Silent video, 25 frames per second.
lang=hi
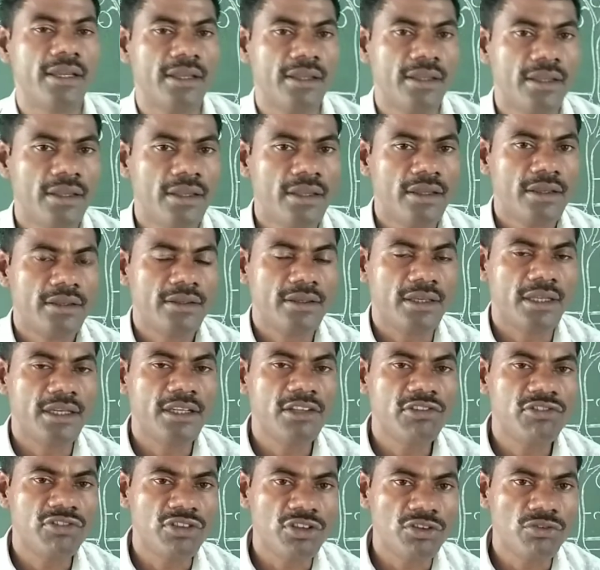है
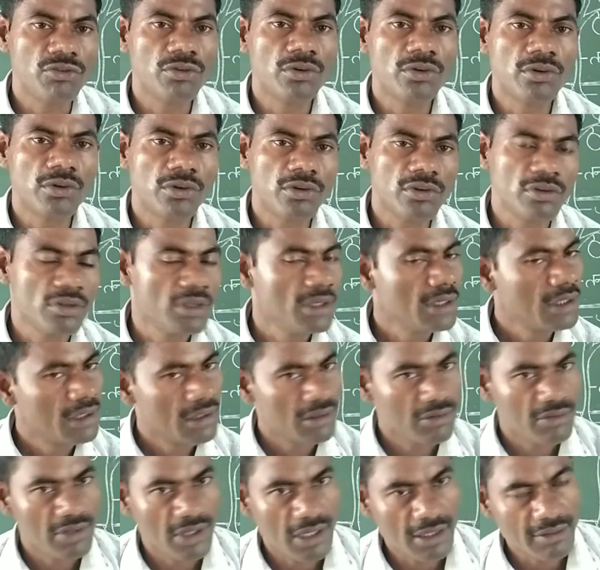यानी चीज़ों को
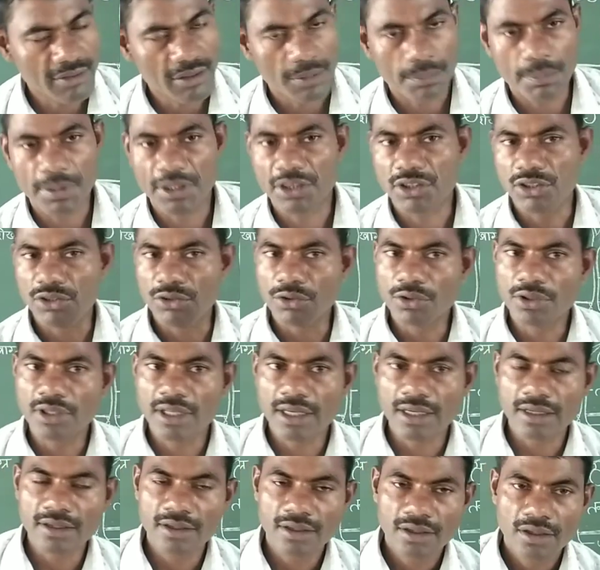जड़ से पत्तियों
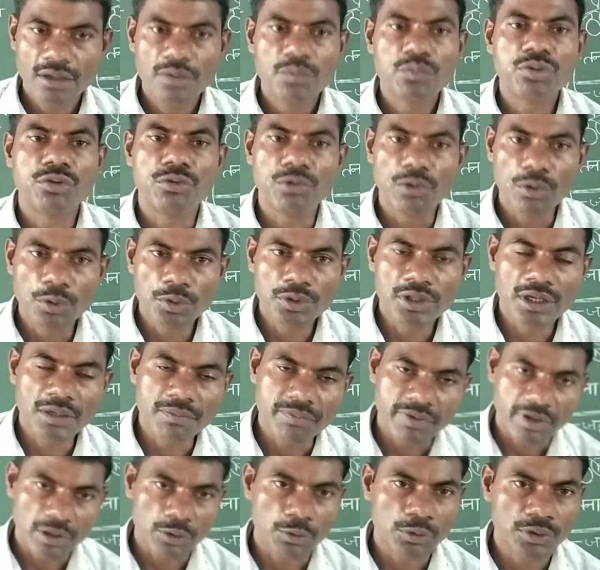तक फूलों
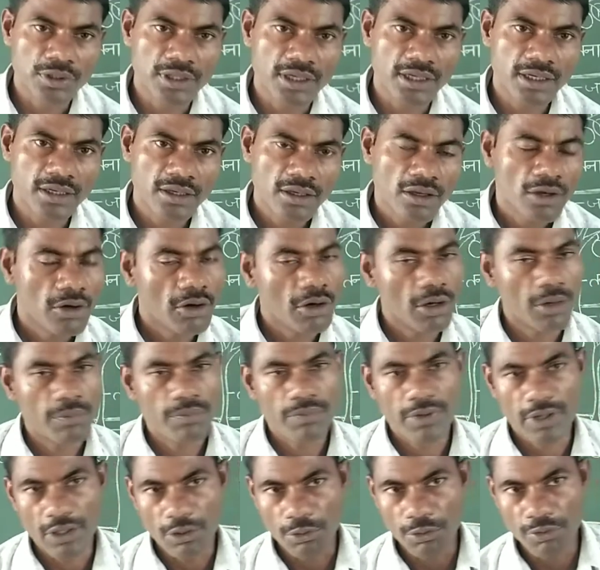तक फलों तक
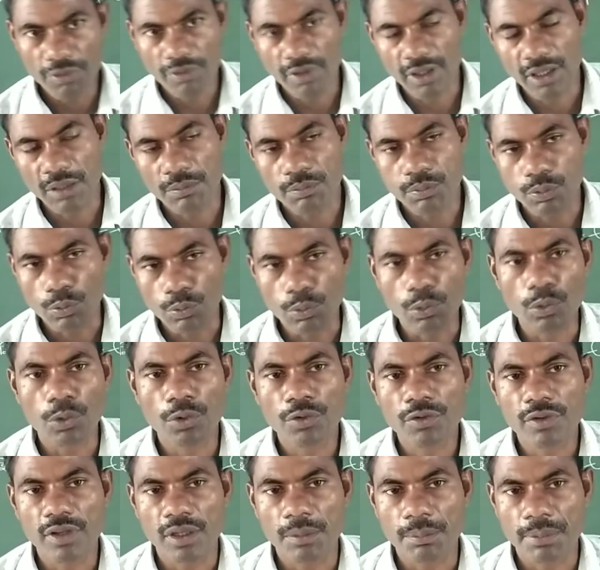और फलों से
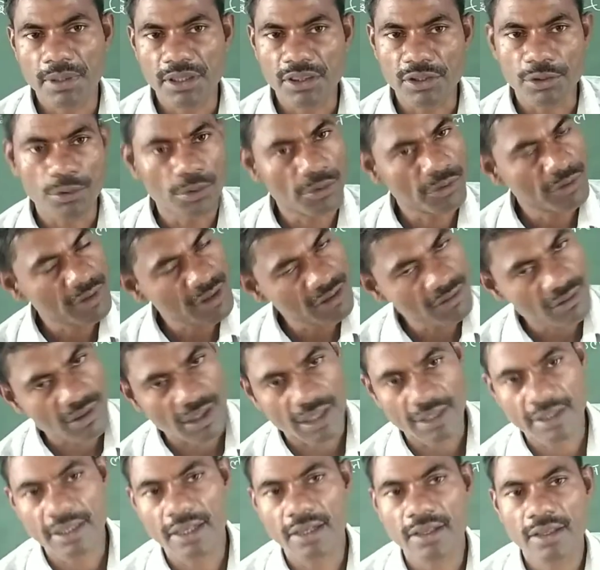फूलों से पत्तियों से
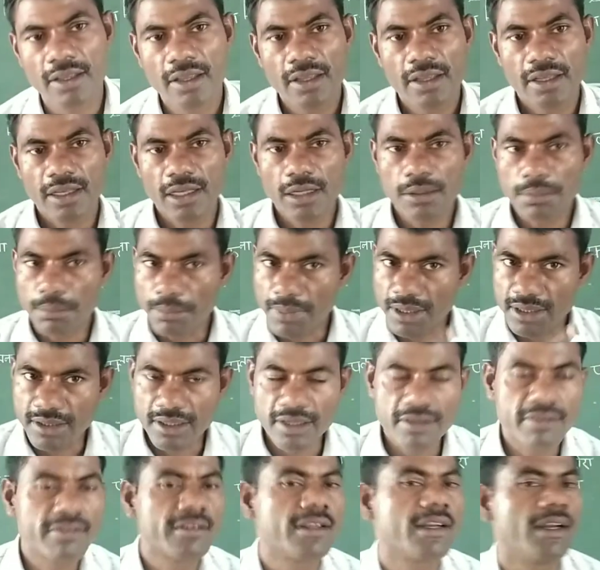जड़ तक एक
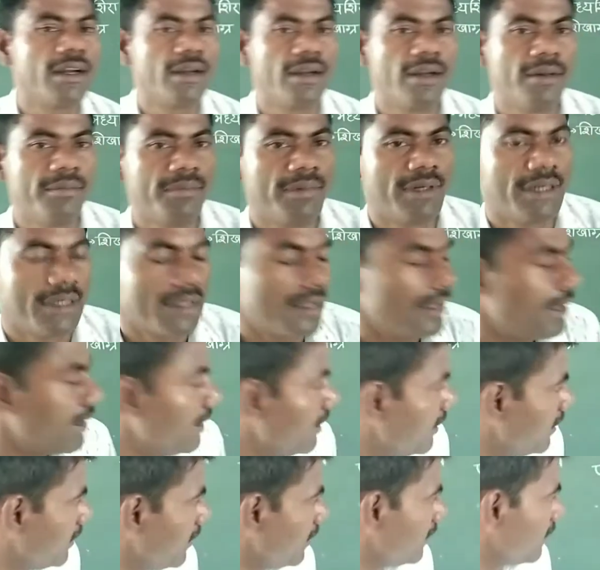मध्यस्थ का काम करता
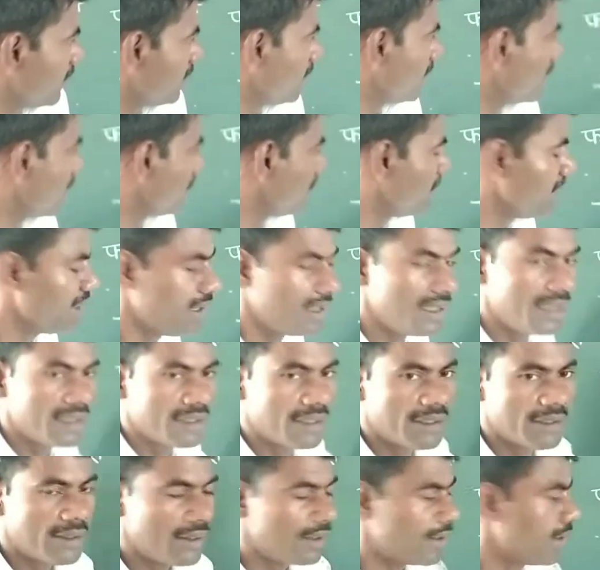है ठीक है
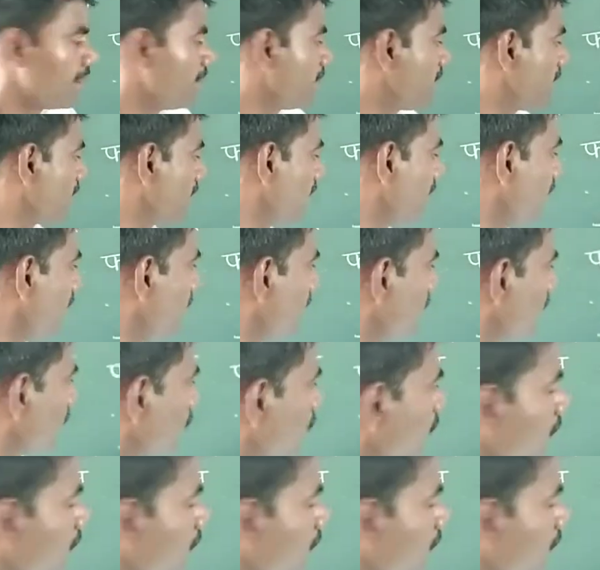मीडिएटर का काम करता है